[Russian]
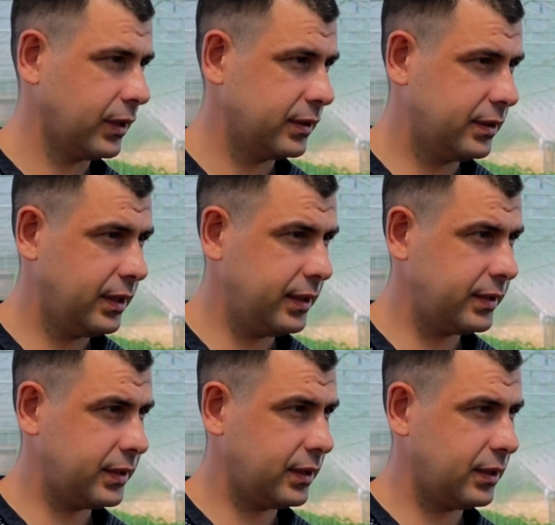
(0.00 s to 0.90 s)

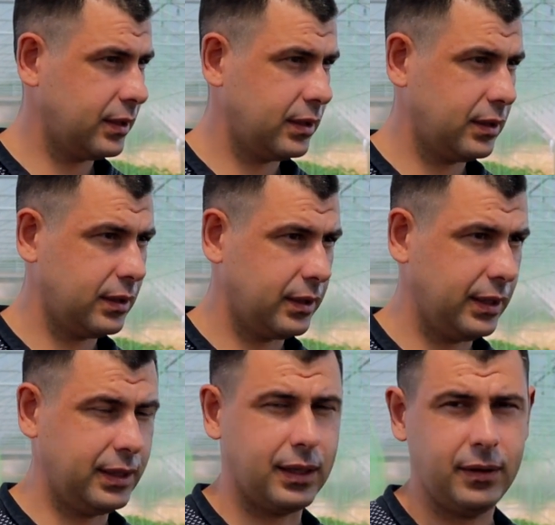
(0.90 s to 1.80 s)
здесь э,
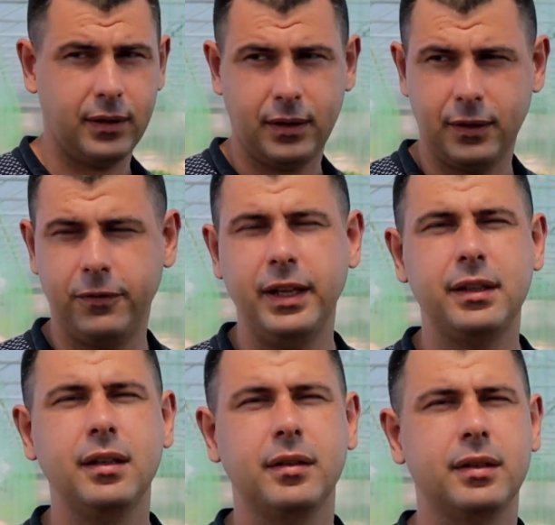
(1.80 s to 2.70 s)
это в
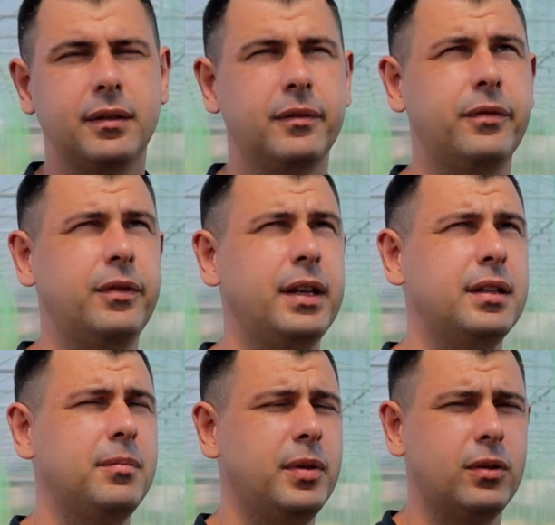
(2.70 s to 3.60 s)
летний, в
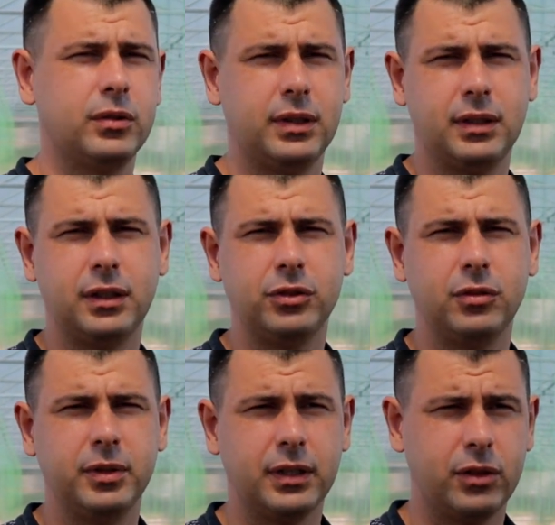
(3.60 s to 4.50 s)
летний период это
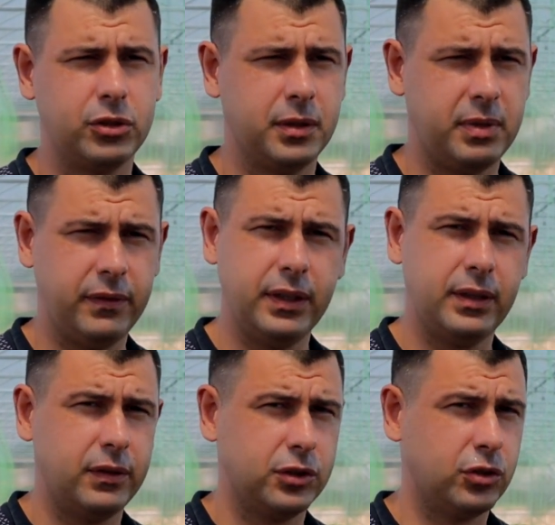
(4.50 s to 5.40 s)
должно быть хорошее
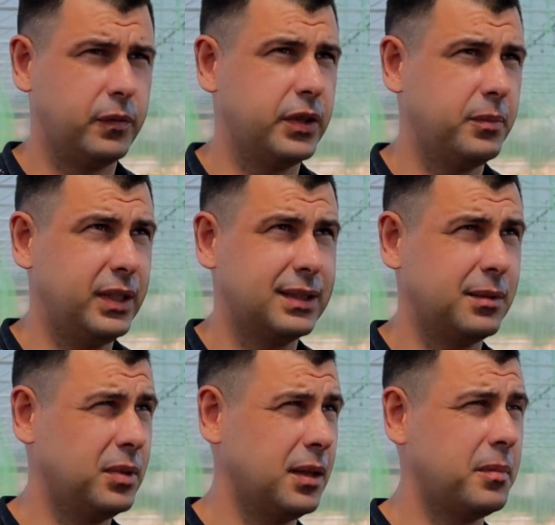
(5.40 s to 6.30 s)
проветривание, чтобы в
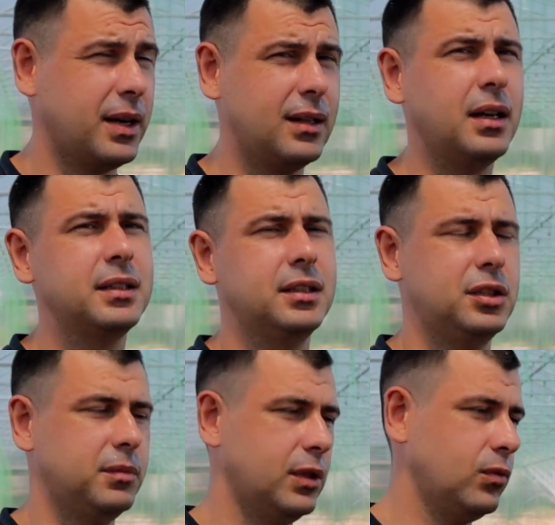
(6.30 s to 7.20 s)
теплице было прохладнее,
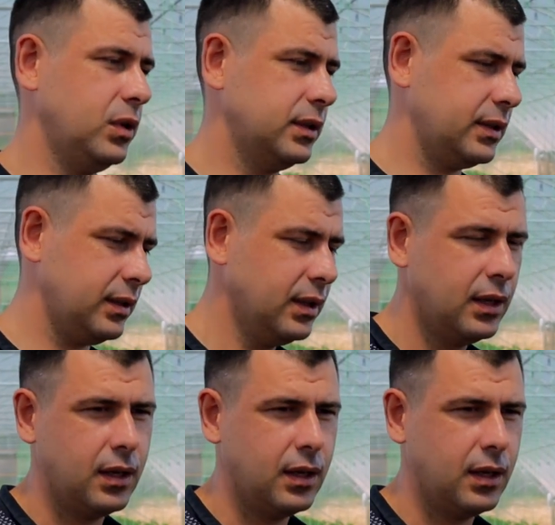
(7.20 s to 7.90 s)
чем на улице.